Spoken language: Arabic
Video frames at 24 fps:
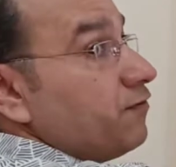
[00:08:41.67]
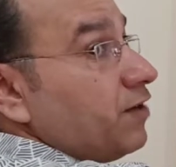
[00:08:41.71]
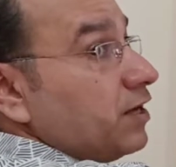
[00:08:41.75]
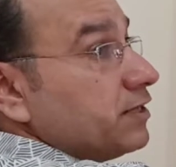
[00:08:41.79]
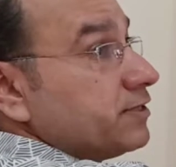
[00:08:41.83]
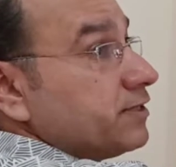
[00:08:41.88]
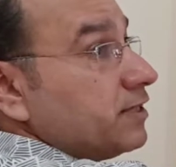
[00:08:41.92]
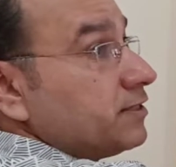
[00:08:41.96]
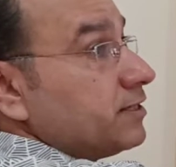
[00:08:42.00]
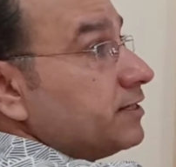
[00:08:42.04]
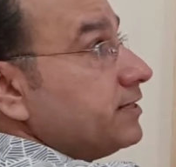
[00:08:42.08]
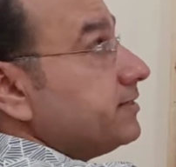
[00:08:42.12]
على
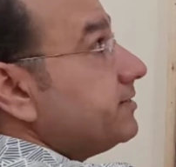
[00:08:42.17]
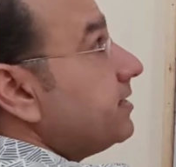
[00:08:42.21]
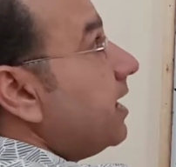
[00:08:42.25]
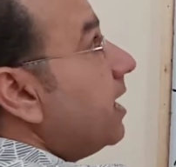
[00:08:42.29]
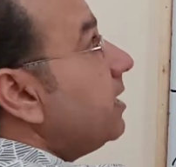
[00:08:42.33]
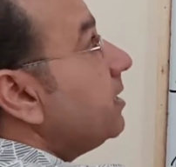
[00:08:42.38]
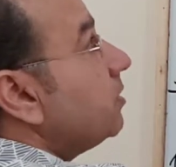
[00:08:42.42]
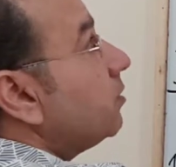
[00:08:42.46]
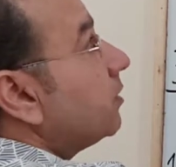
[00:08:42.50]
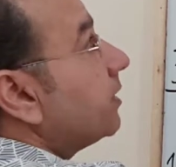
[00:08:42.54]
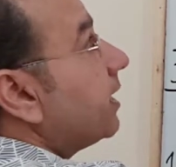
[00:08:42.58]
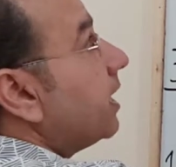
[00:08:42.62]
السطر
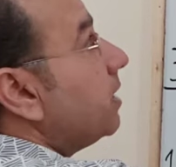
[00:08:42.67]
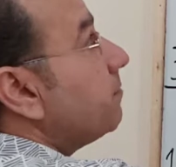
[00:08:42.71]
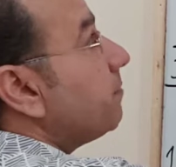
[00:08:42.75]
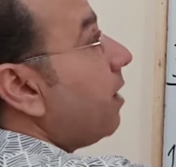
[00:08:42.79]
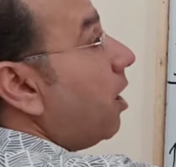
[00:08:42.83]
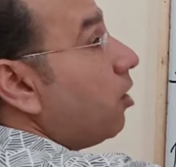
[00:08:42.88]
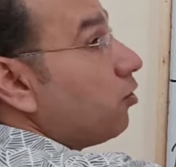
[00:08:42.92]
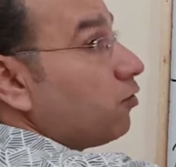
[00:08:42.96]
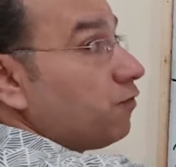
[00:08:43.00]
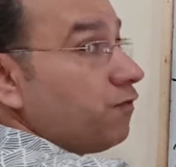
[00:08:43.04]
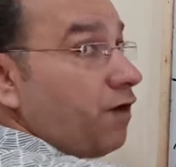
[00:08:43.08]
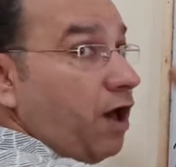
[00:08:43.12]
ازاي الكلمه
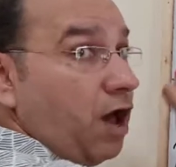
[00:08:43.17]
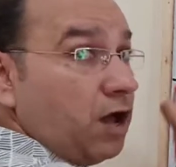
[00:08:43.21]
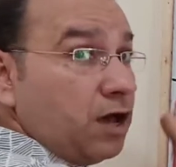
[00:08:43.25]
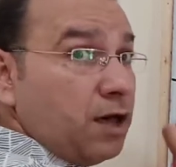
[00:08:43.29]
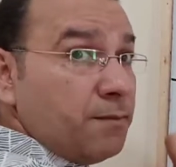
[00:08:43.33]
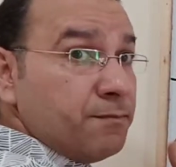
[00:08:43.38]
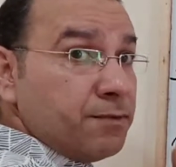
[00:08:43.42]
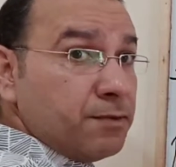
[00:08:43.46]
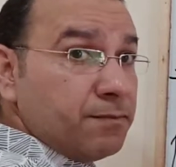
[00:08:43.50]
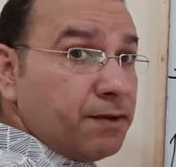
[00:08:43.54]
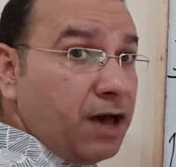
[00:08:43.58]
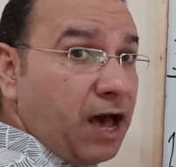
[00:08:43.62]
حروفها
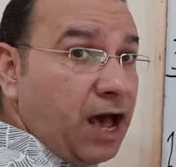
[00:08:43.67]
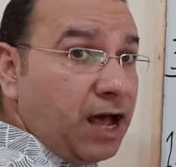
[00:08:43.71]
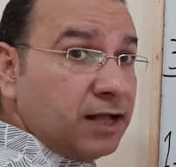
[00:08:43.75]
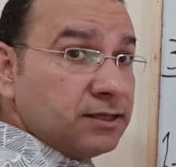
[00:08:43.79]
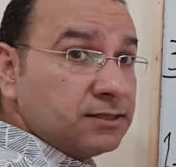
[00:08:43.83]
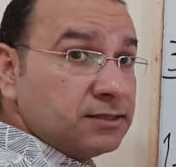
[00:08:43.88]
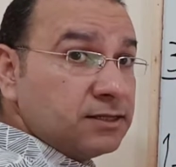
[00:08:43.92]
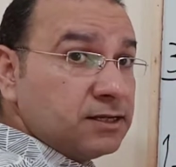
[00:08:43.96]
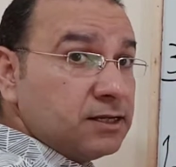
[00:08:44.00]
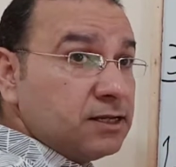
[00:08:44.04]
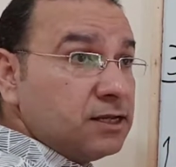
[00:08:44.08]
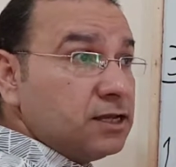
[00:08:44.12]
جنب بعض
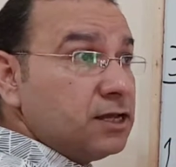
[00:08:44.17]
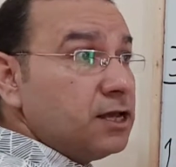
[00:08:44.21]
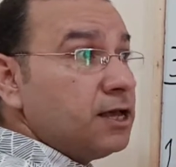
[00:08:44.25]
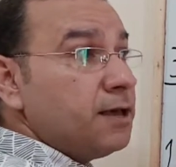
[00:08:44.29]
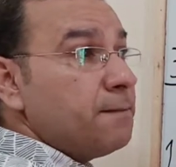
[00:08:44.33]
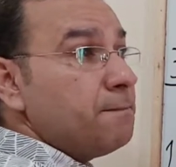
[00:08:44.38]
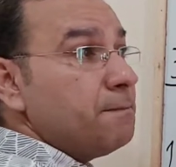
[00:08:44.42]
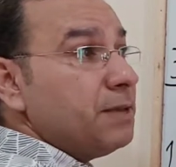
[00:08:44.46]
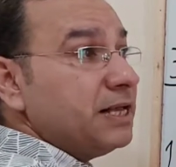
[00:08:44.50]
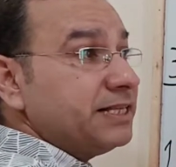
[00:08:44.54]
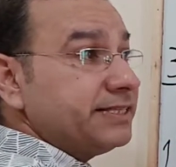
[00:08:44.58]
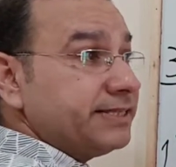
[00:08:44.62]

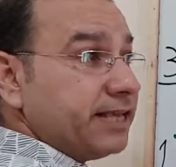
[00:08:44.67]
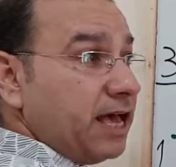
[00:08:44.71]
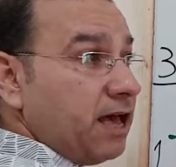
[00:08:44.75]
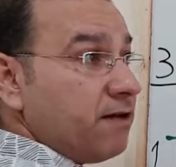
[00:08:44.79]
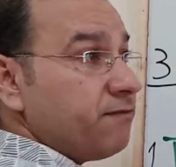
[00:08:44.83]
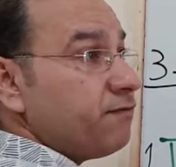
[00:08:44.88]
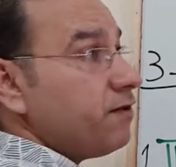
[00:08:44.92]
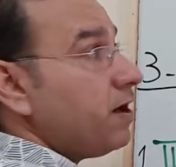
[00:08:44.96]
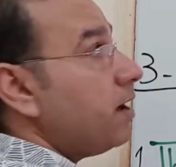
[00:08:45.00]
مسافه